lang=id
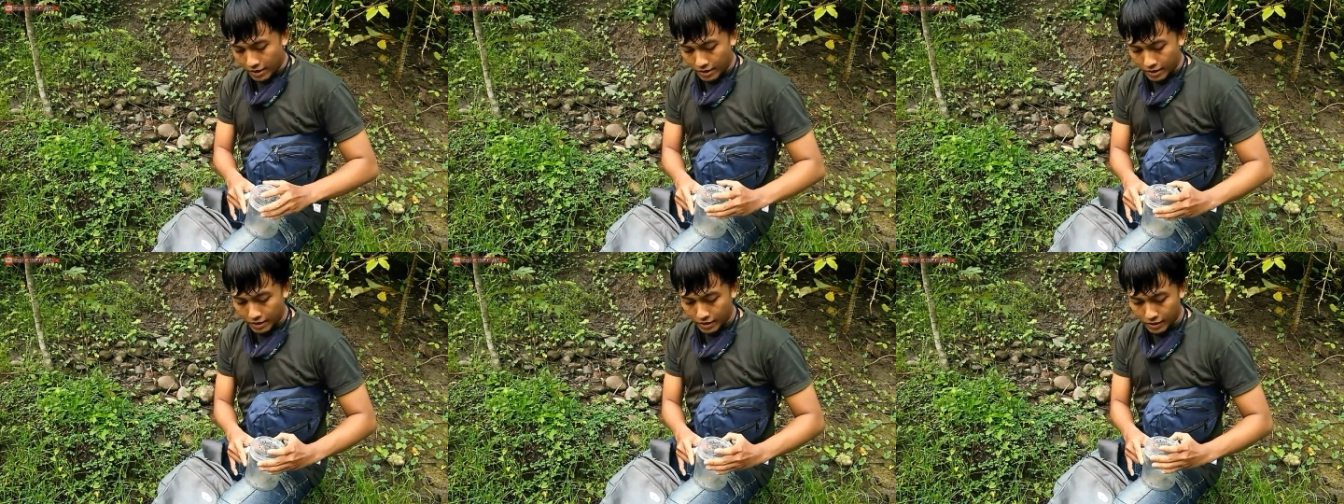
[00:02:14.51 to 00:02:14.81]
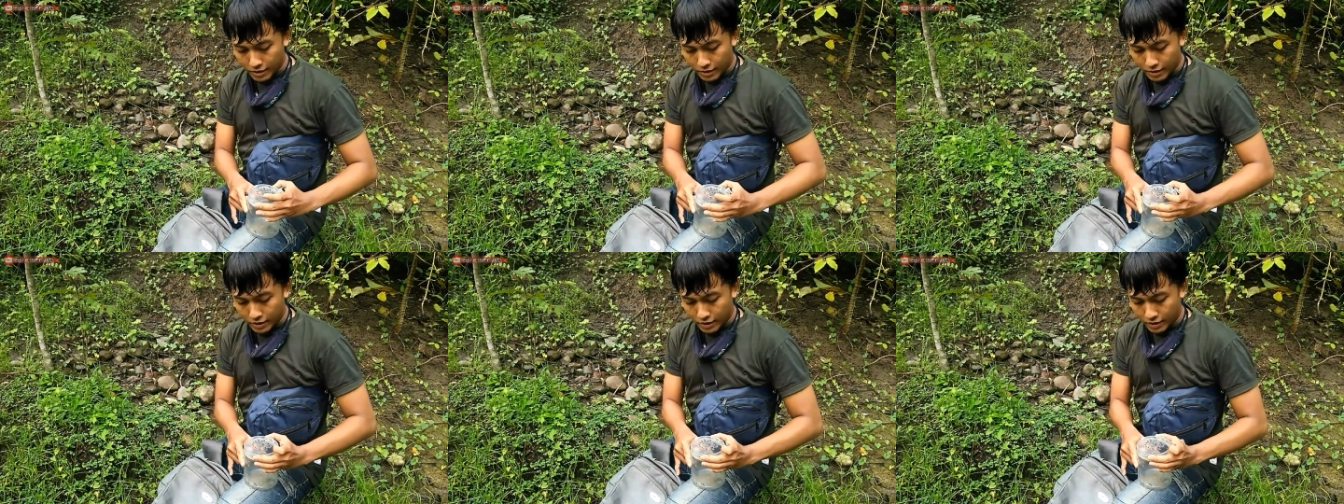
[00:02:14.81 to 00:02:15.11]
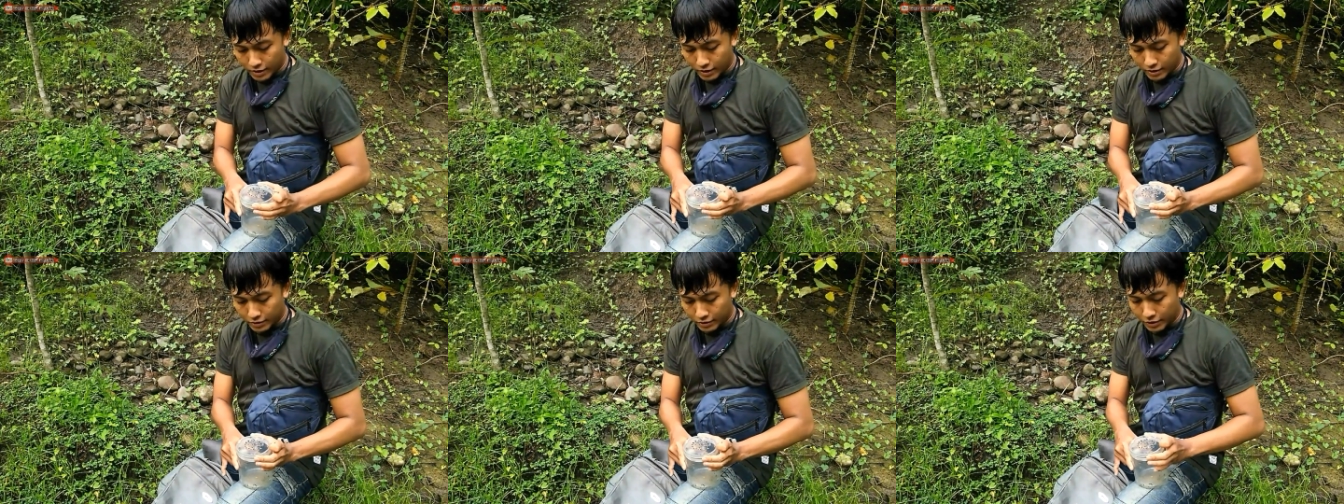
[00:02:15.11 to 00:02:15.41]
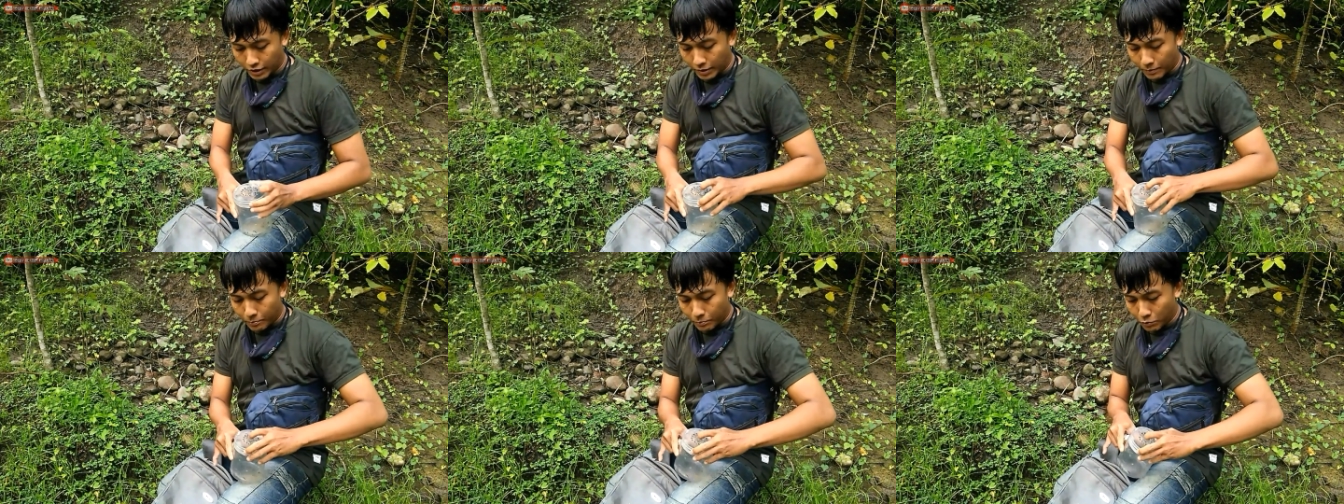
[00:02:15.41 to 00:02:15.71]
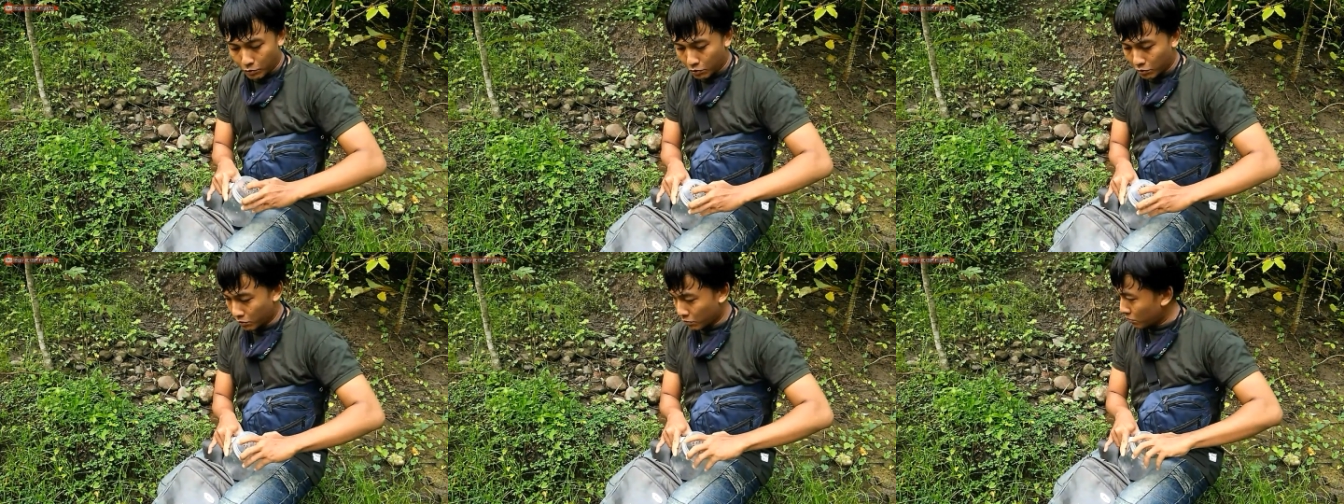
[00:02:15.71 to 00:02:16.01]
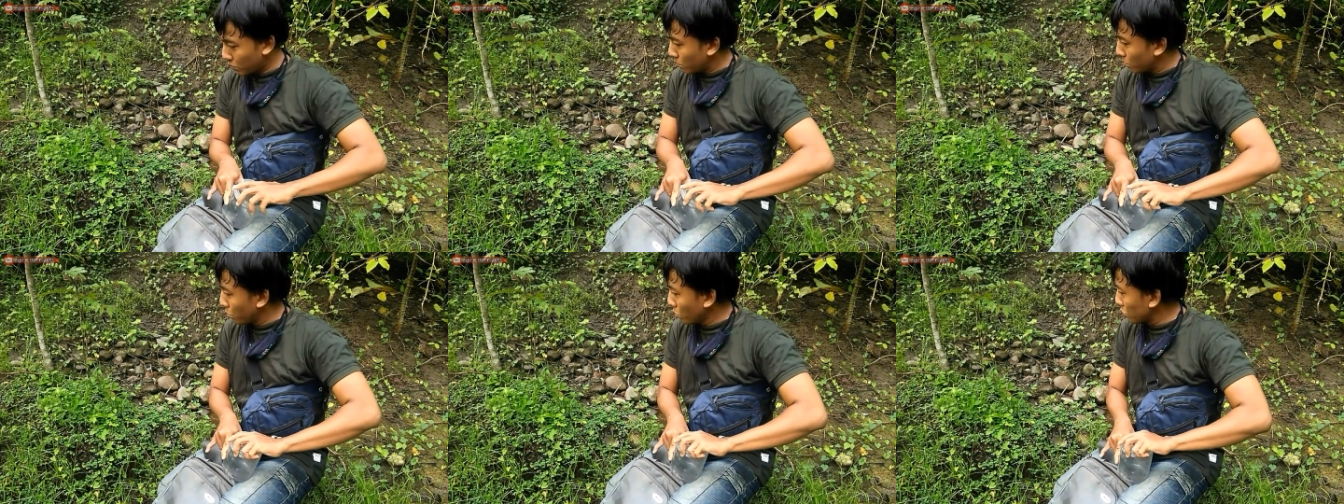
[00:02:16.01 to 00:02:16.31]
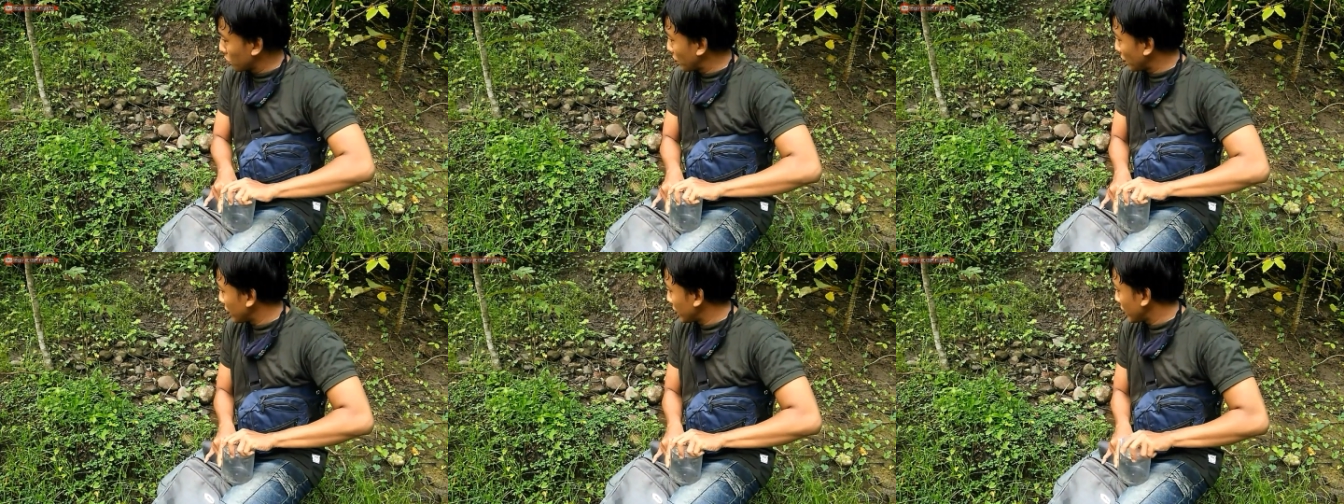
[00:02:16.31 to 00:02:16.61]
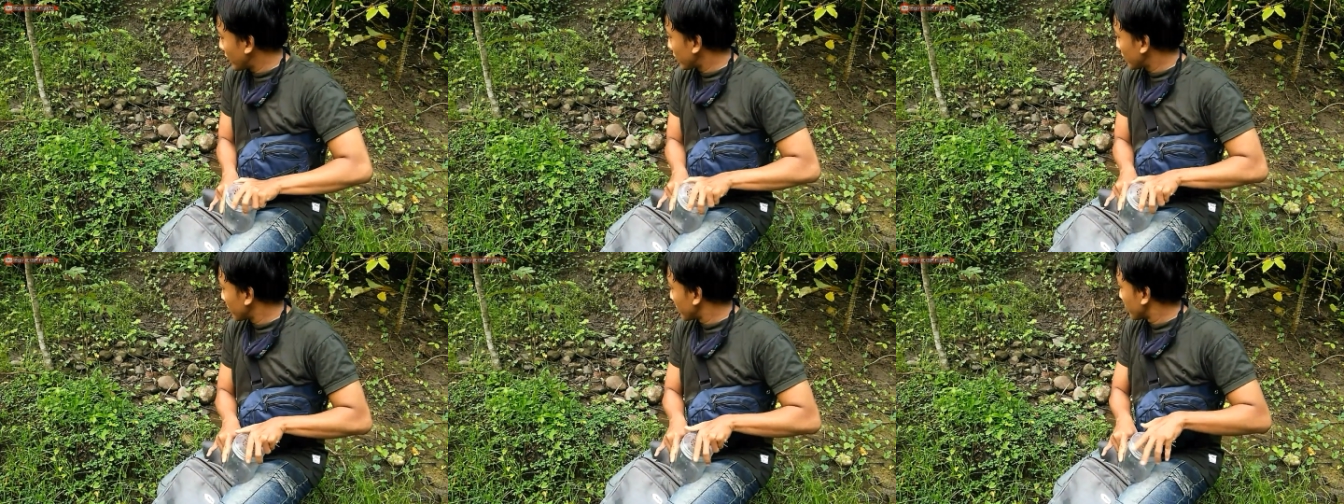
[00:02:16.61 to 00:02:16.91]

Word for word: uh, siput putihnya